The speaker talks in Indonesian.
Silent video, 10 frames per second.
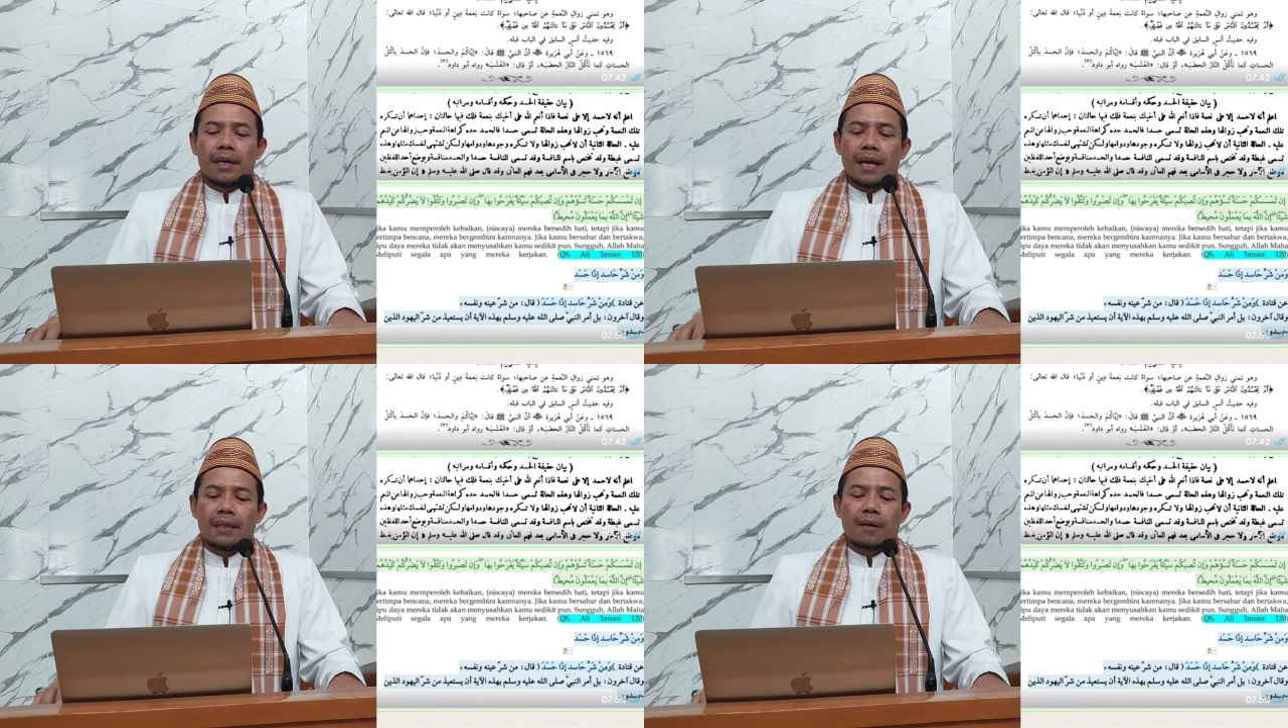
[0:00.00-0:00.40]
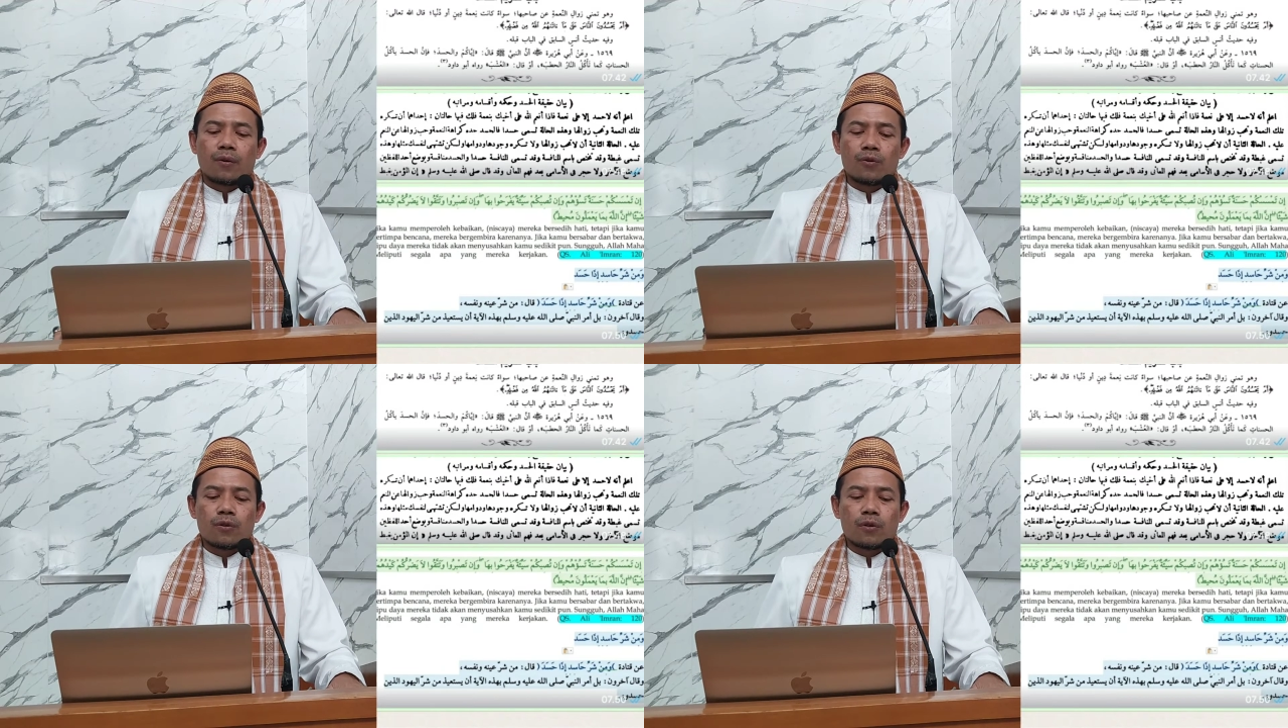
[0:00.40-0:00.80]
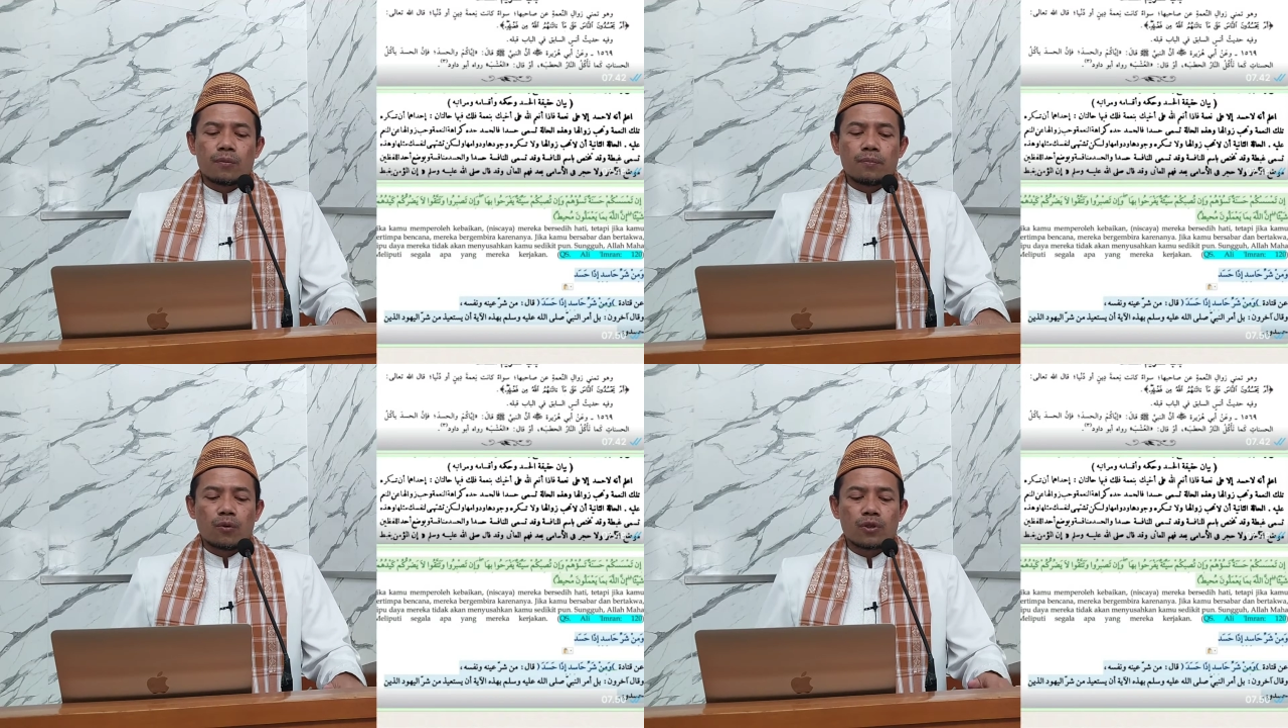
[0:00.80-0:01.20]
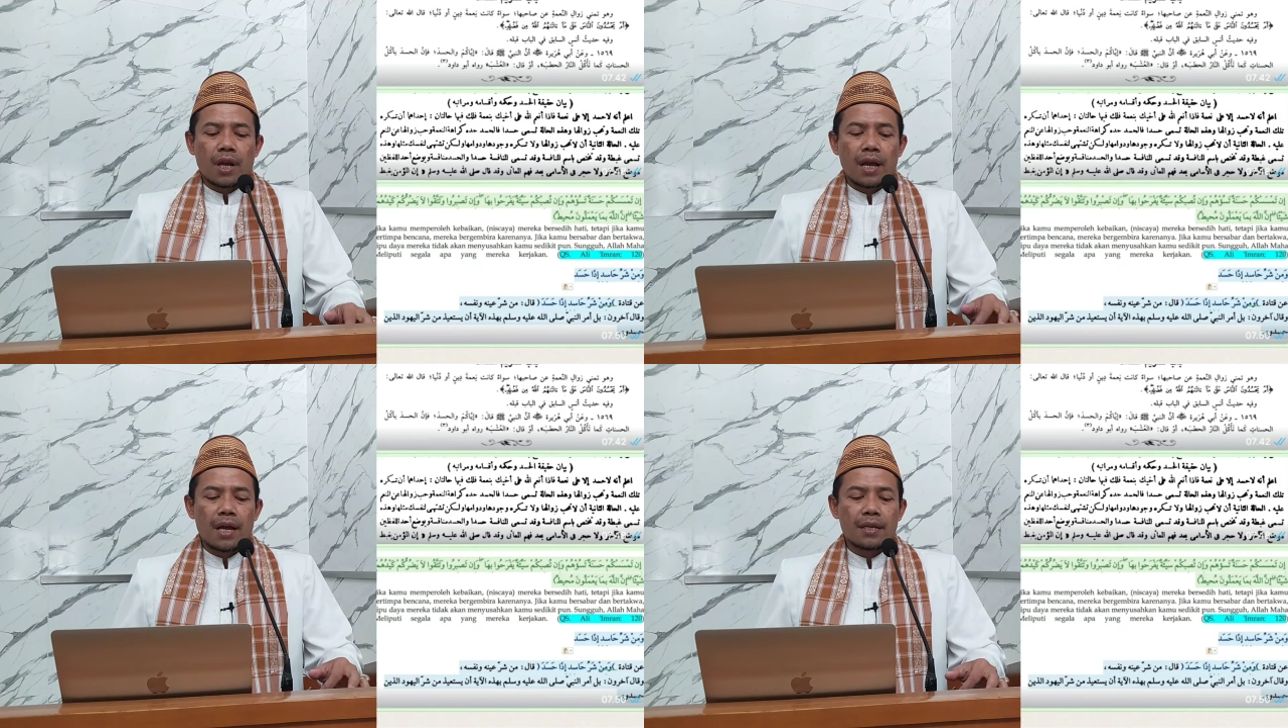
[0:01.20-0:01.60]
dan terus
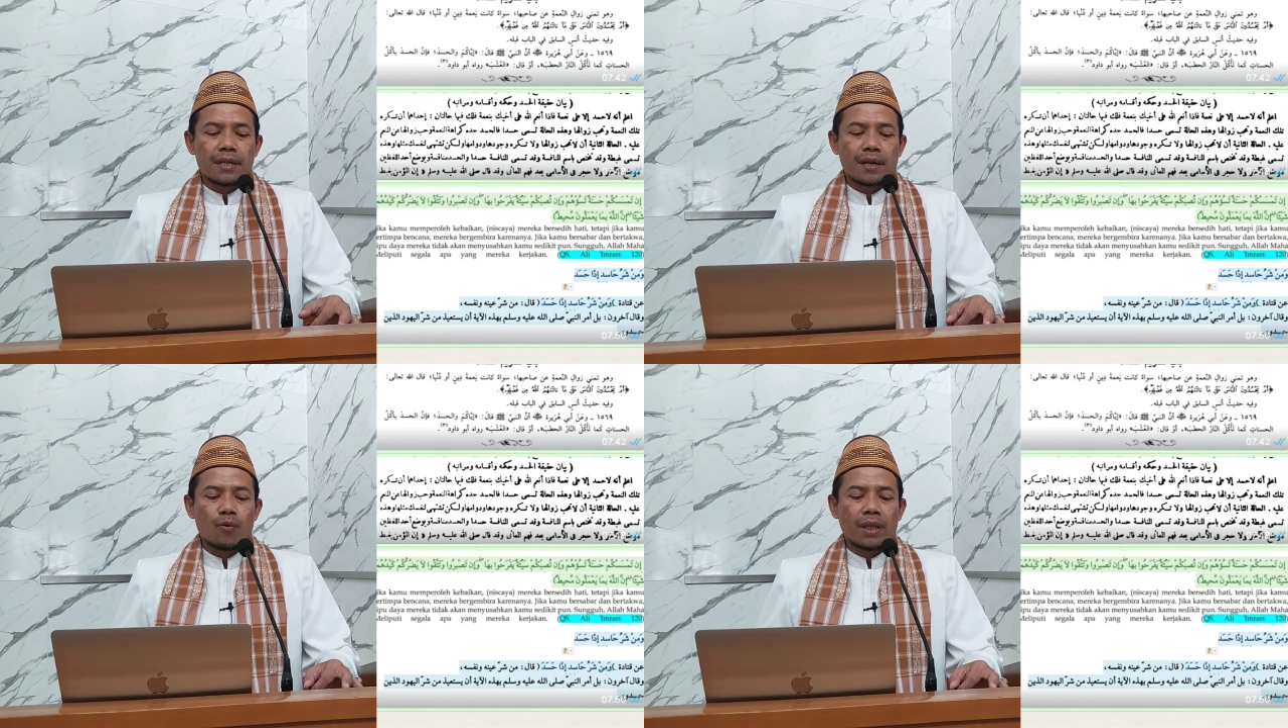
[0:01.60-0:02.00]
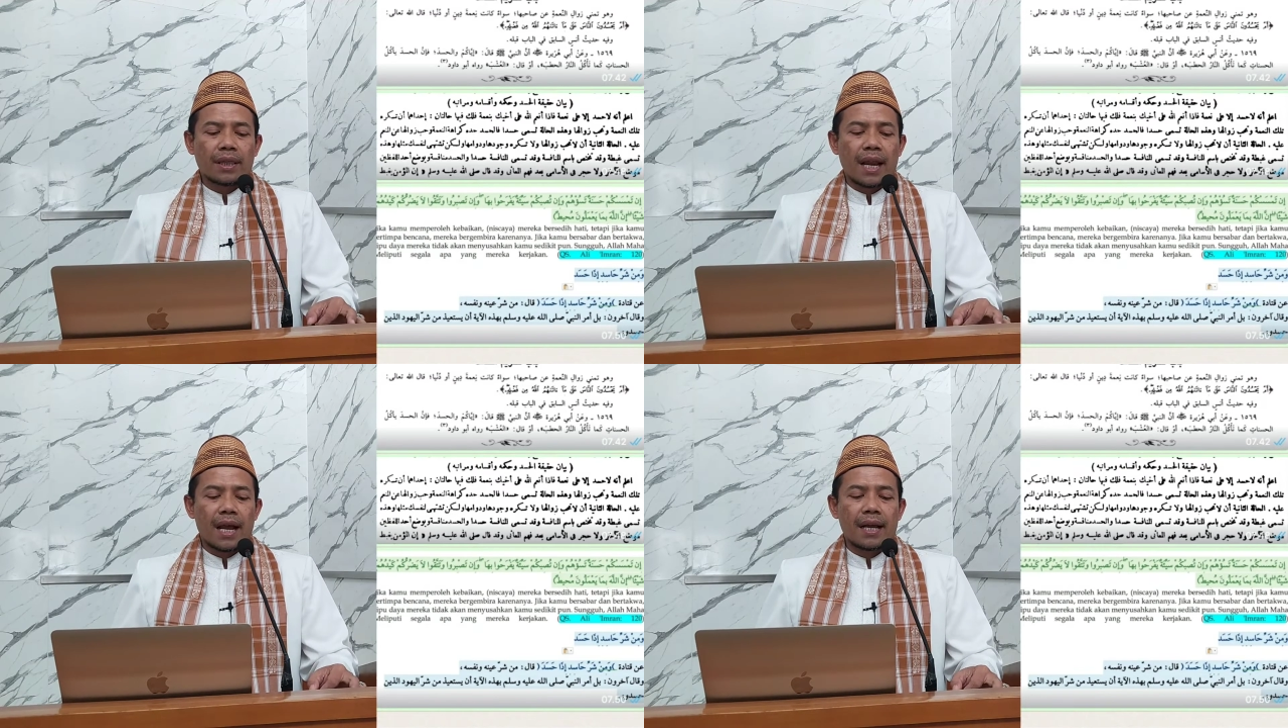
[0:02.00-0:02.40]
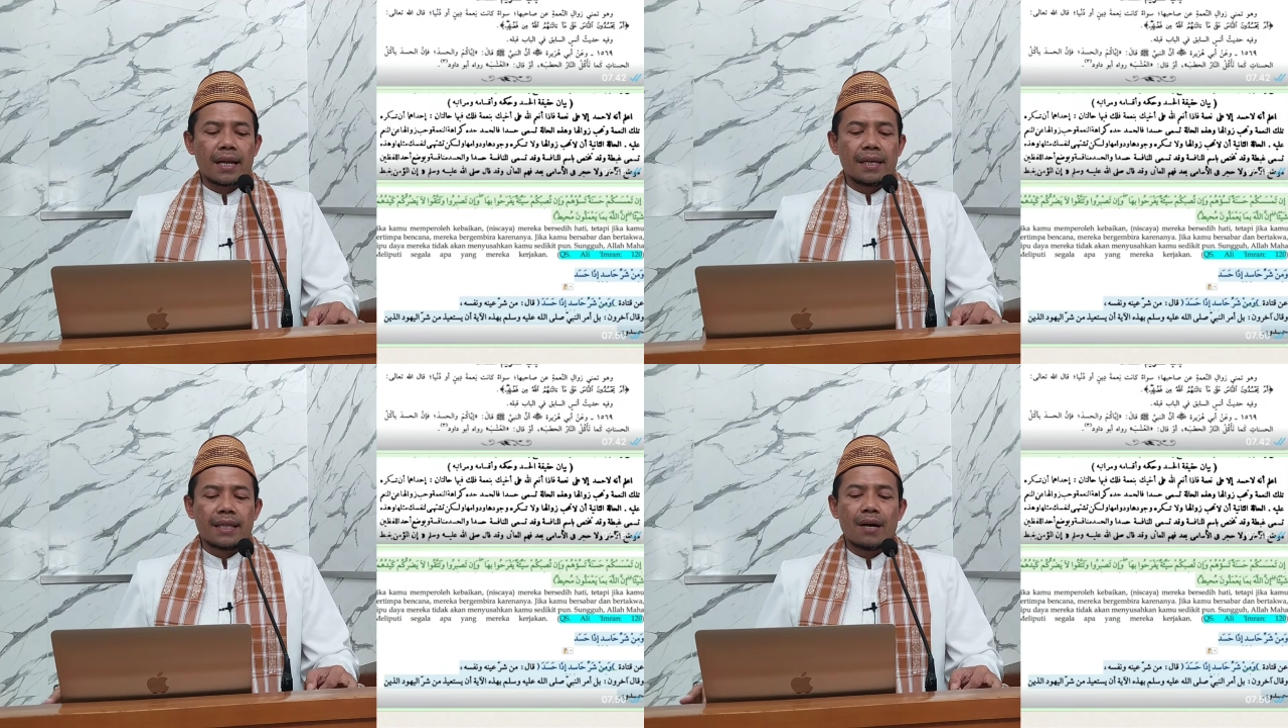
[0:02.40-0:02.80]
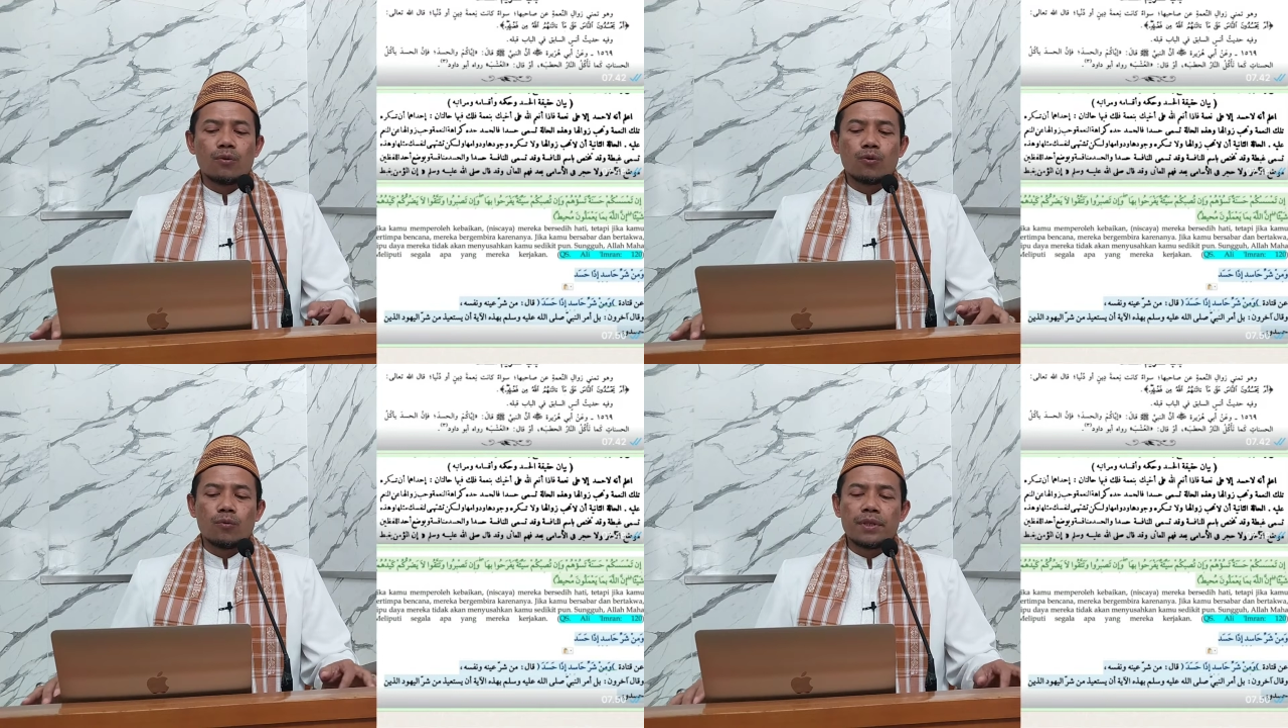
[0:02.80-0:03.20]
berusaha sekuat tenaga kita
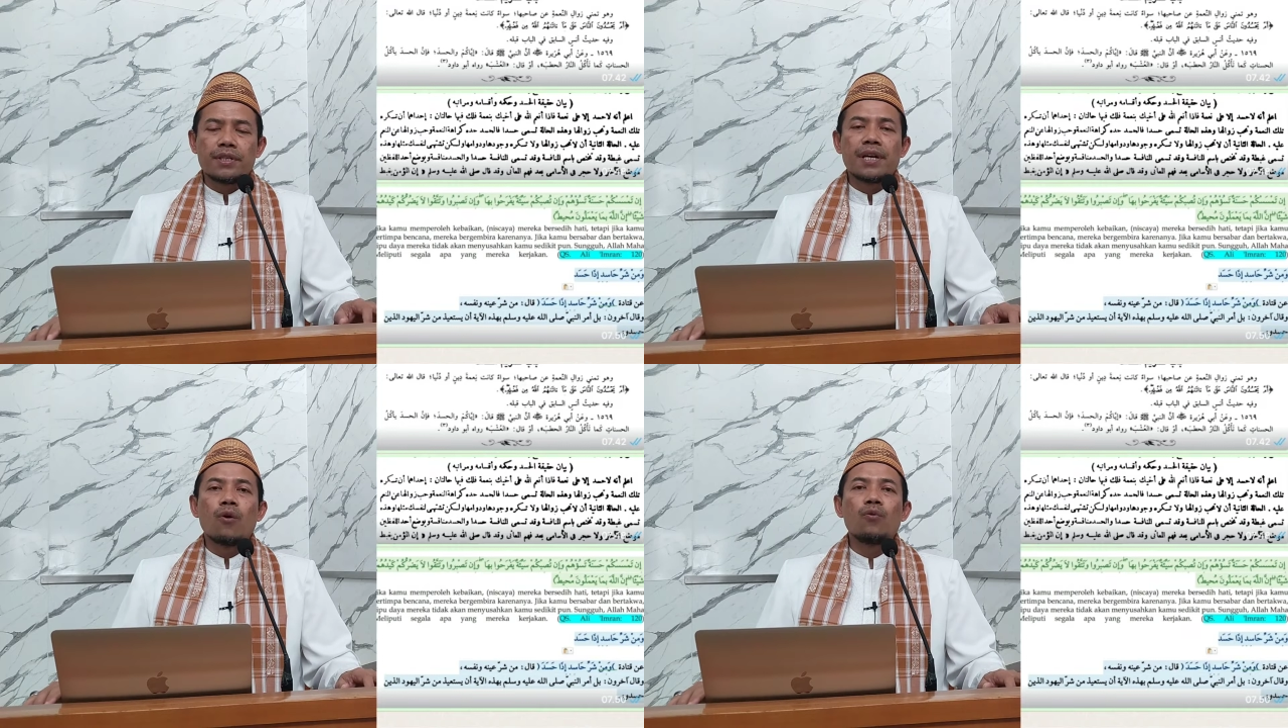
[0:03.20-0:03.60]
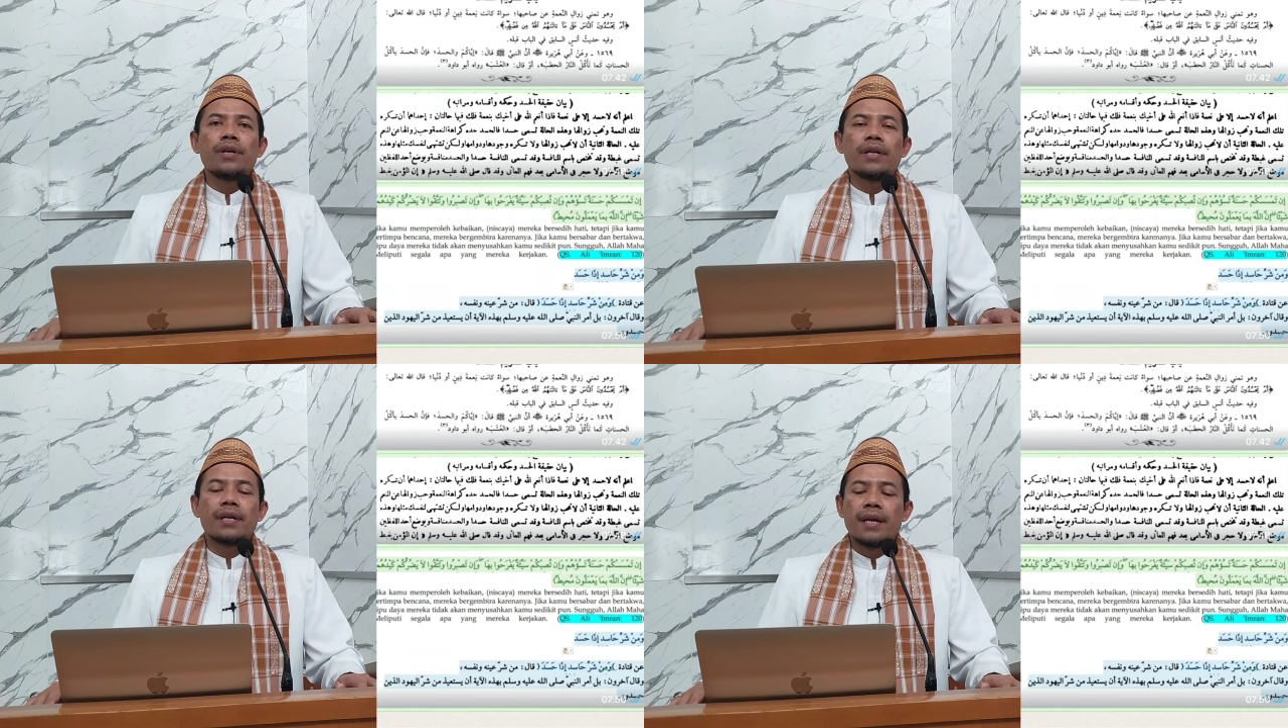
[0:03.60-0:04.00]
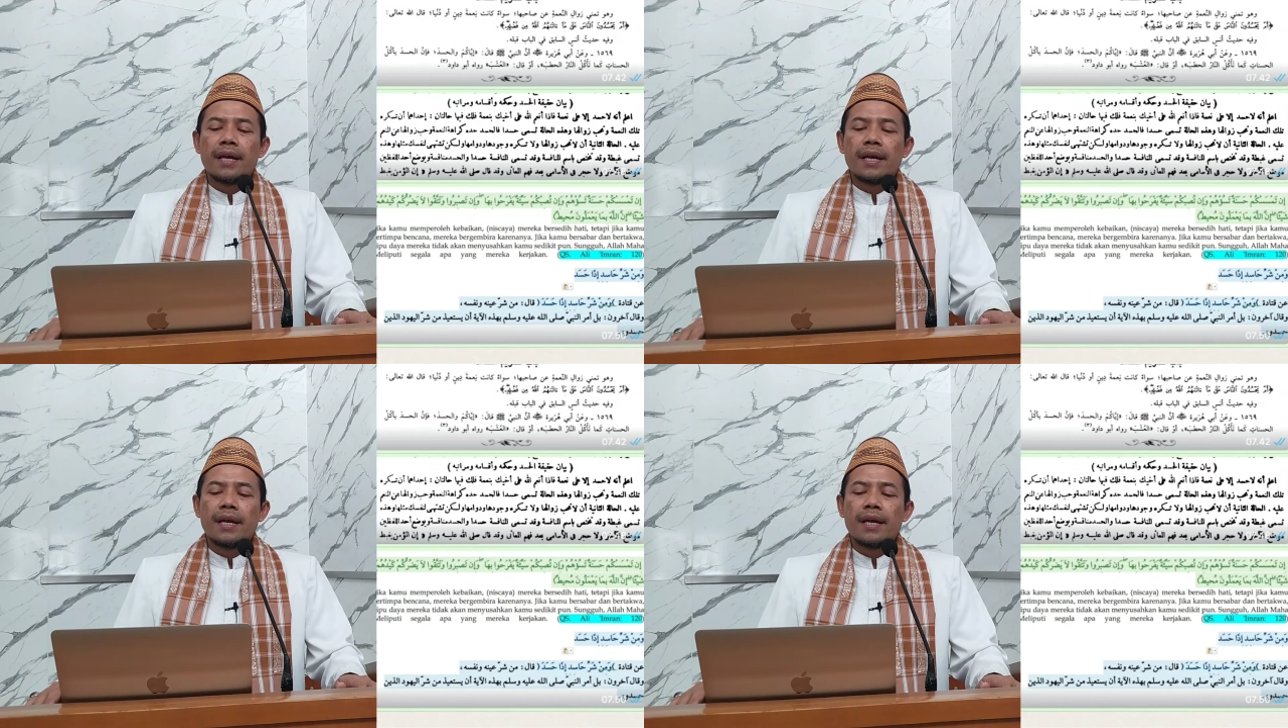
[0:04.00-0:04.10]
untuk menjauhi